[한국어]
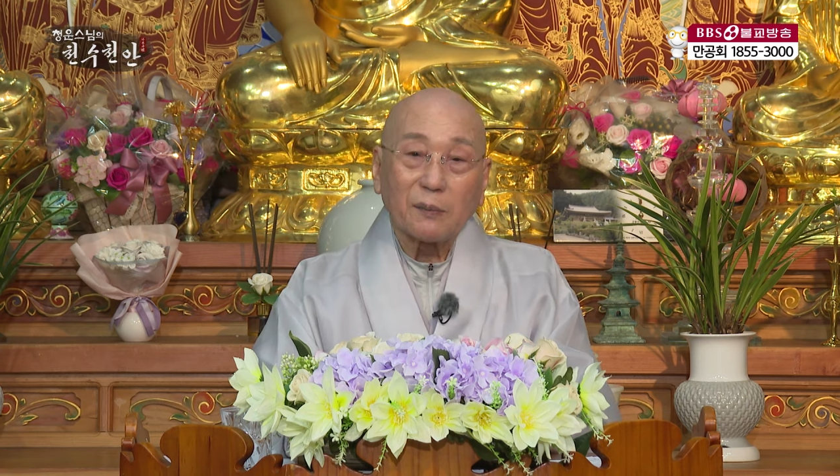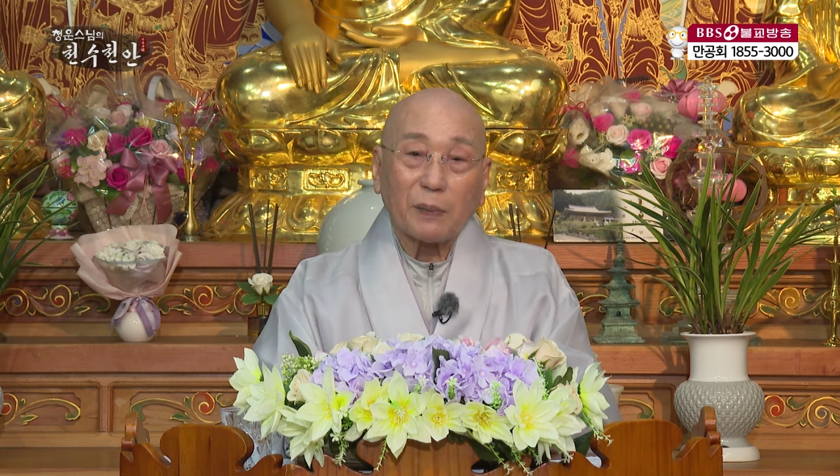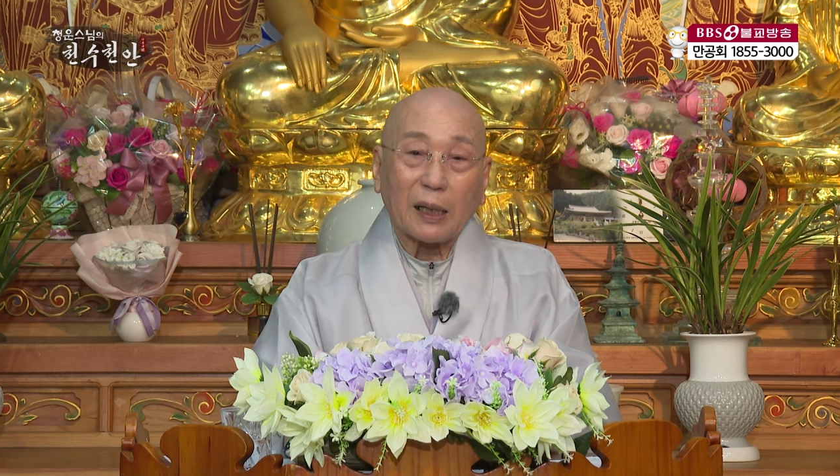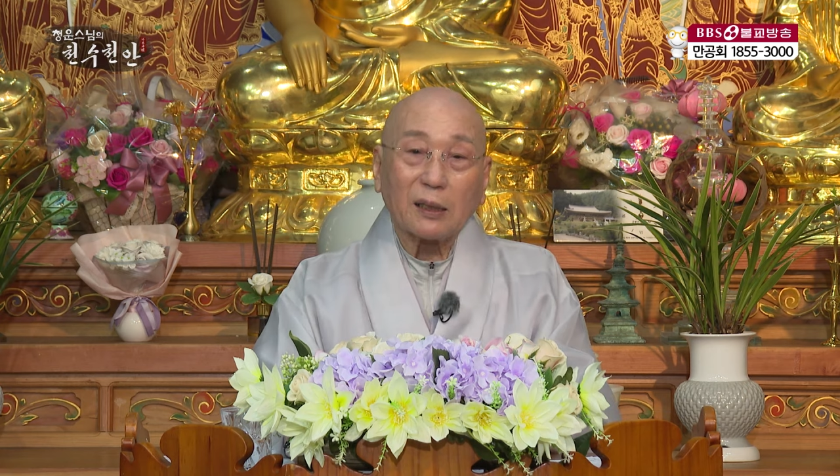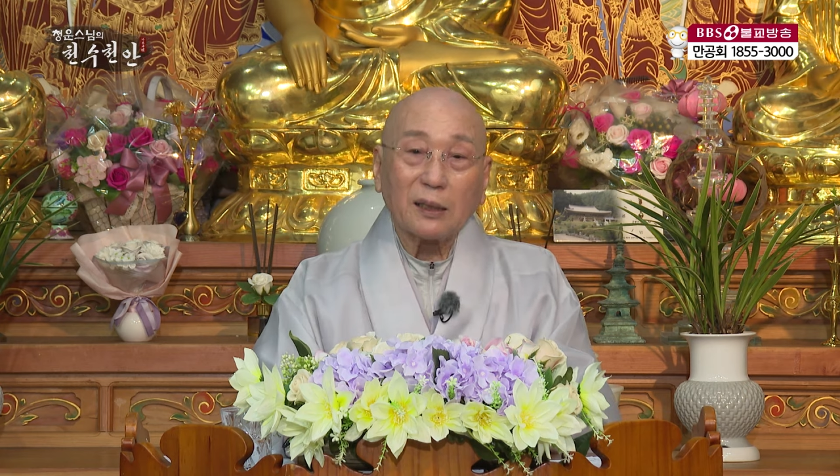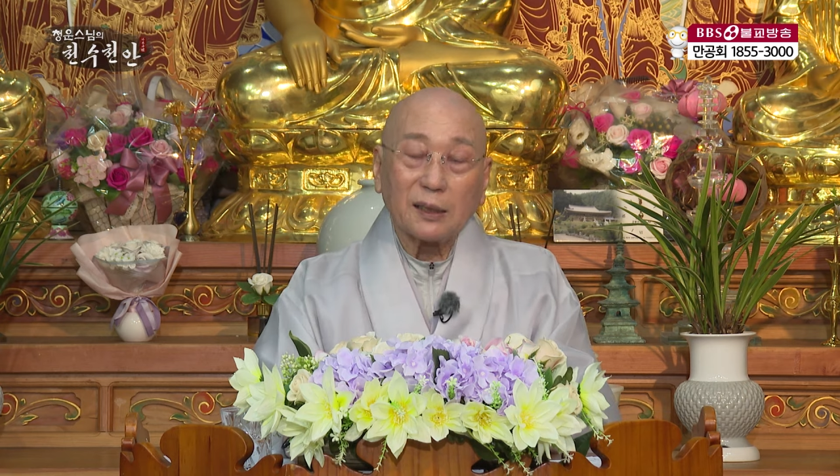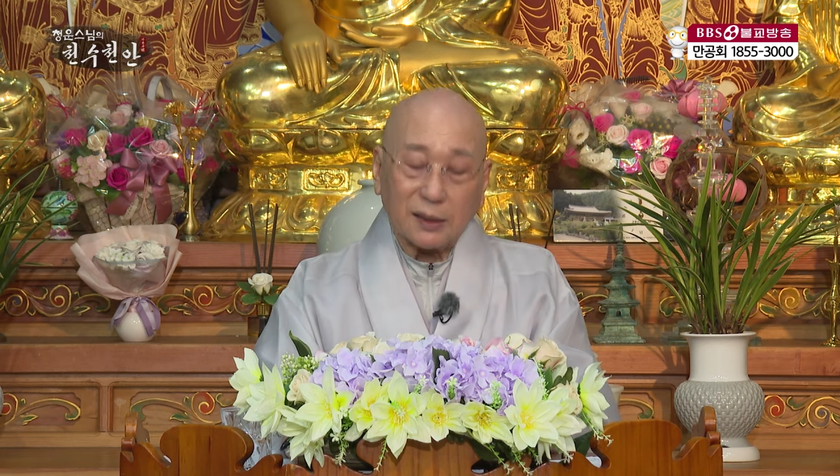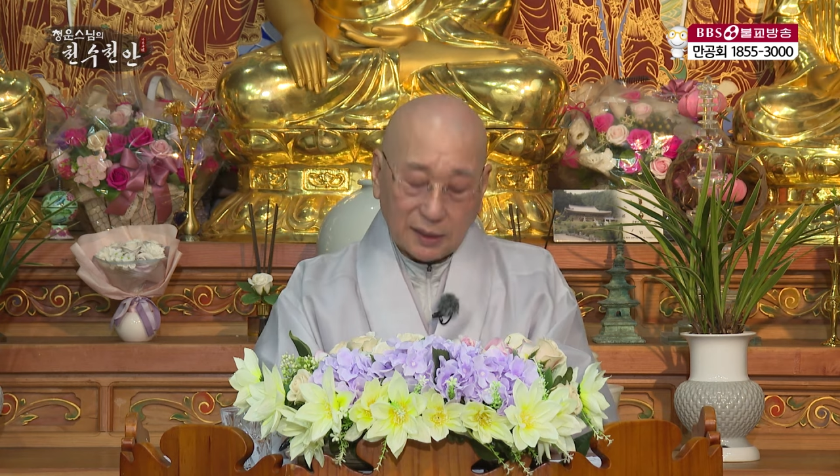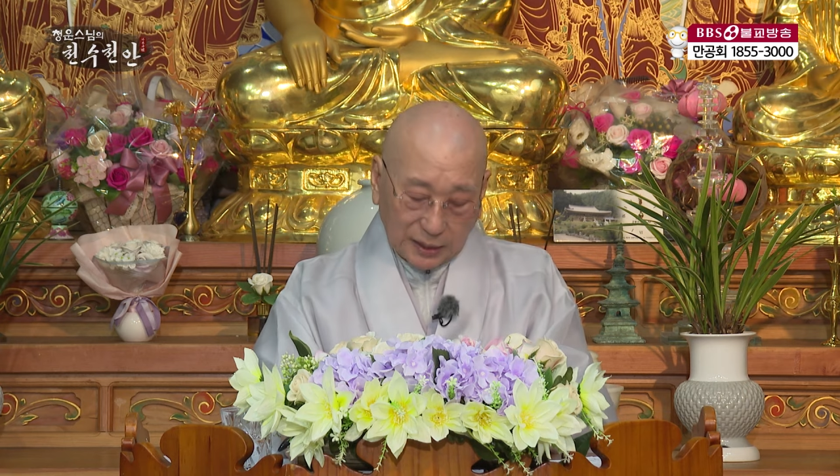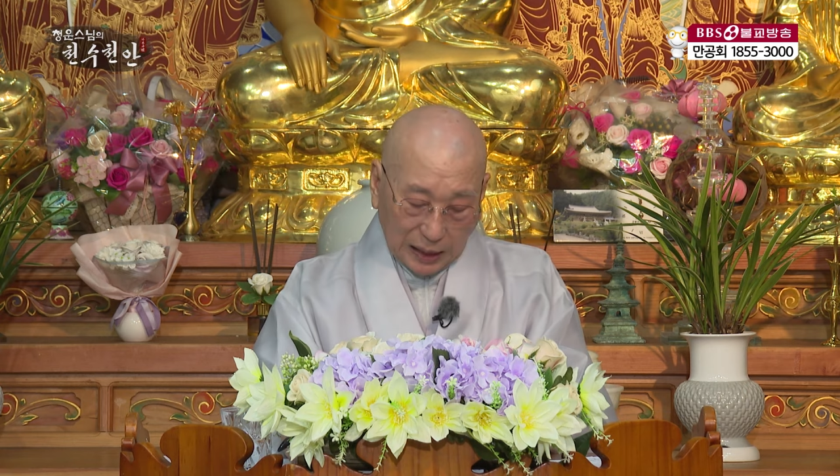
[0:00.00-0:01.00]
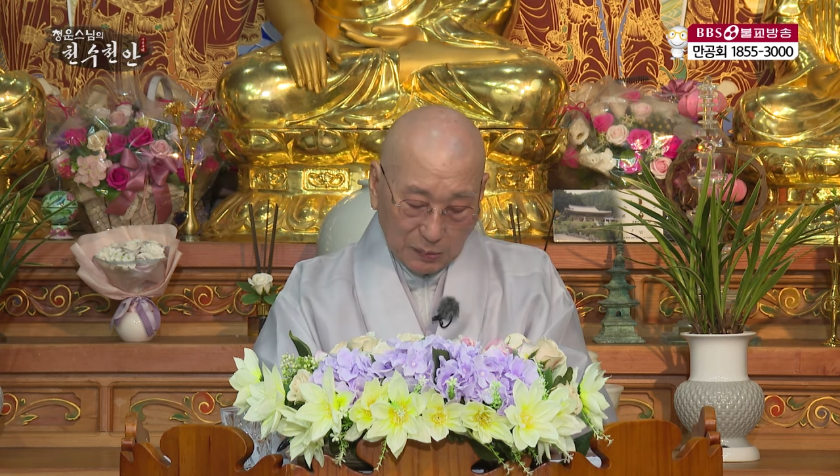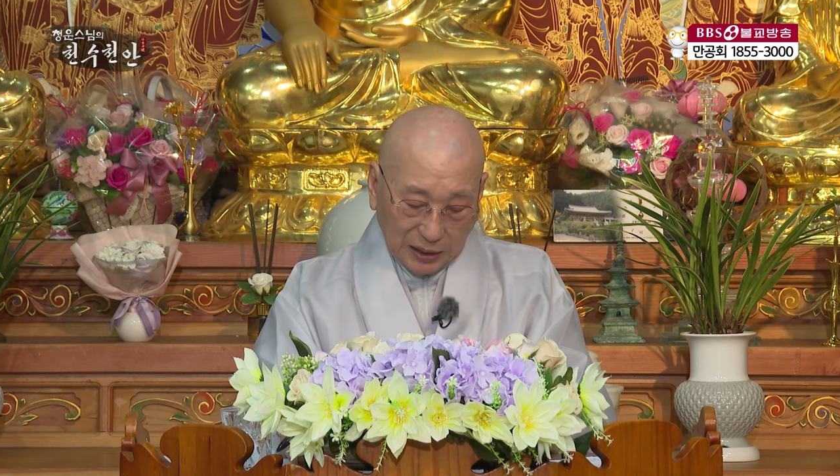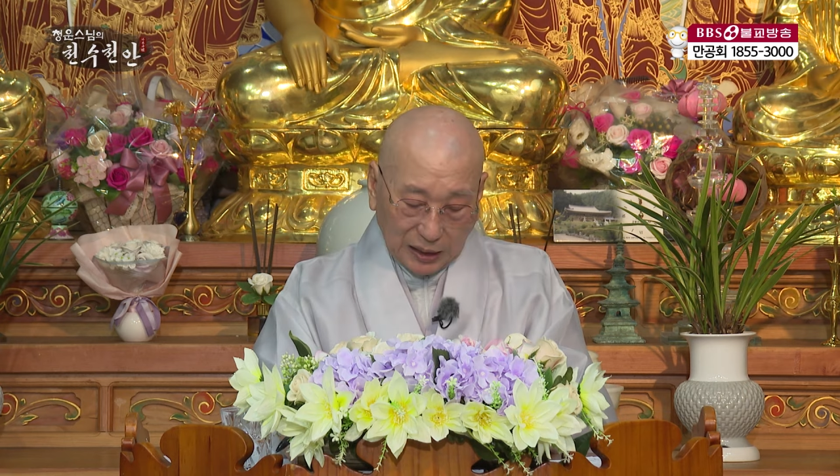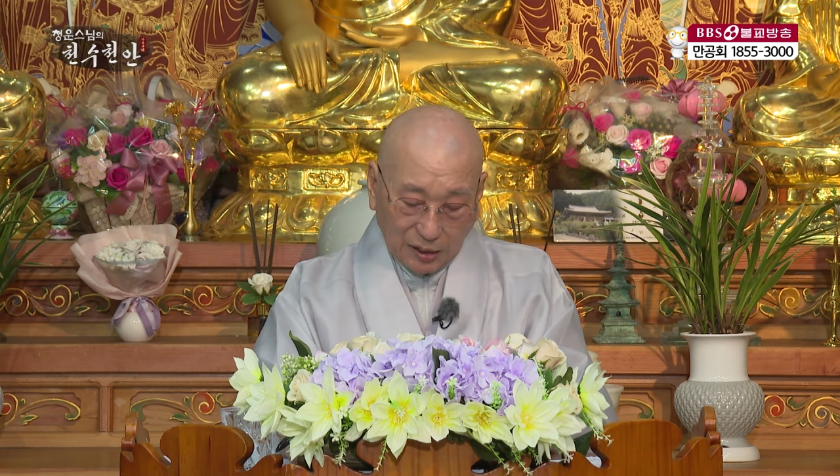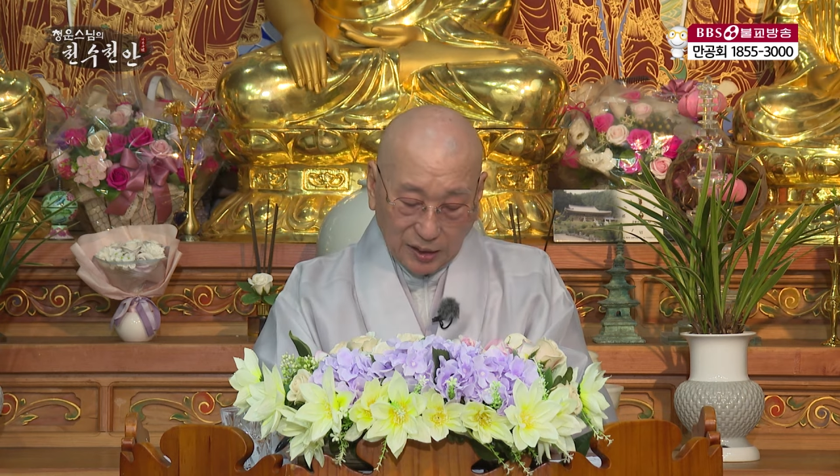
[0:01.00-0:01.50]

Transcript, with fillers: 바른 삶을 사는